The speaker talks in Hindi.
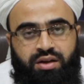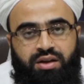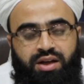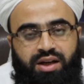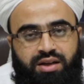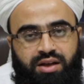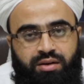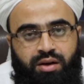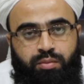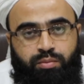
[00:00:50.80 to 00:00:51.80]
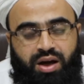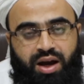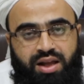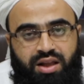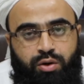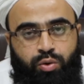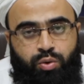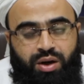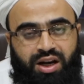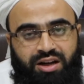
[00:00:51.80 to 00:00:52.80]
लेकिन बाकायदा
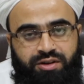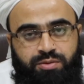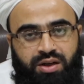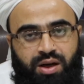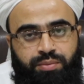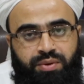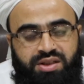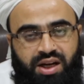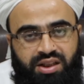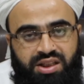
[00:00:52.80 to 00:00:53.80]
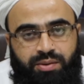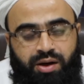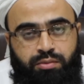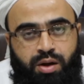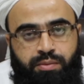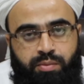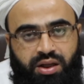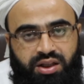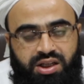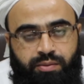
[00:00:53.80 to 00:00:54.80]
लोकल लैंग्वेज में अपनी ज़ाती ज़बान में अपनी
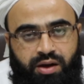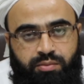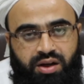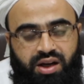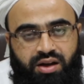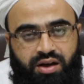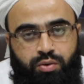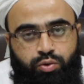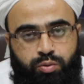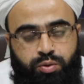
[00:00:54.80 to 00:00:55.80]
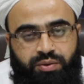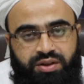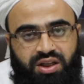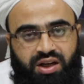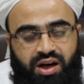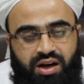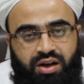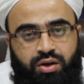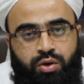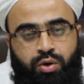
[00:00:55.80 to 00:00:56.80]
मादरी ज़बान में कहकर उनको मुतवजह
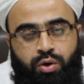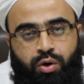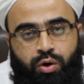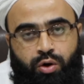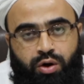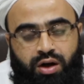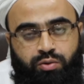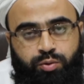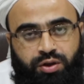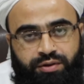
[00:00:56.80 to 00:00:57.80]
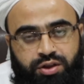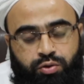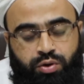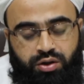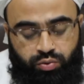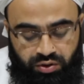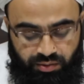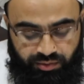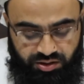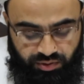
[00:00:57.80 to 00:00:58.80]
कराना और अगर वो मुतवजह हो गए तो उनकी
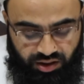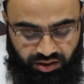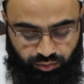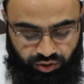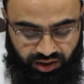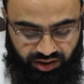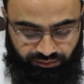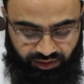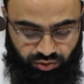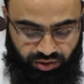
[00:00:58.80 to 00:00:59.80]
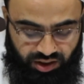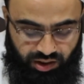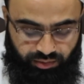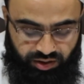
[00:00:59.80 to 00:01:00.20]
नमाज भी ख़त्म हो जाएगी फांसी हो जाएगी नमाज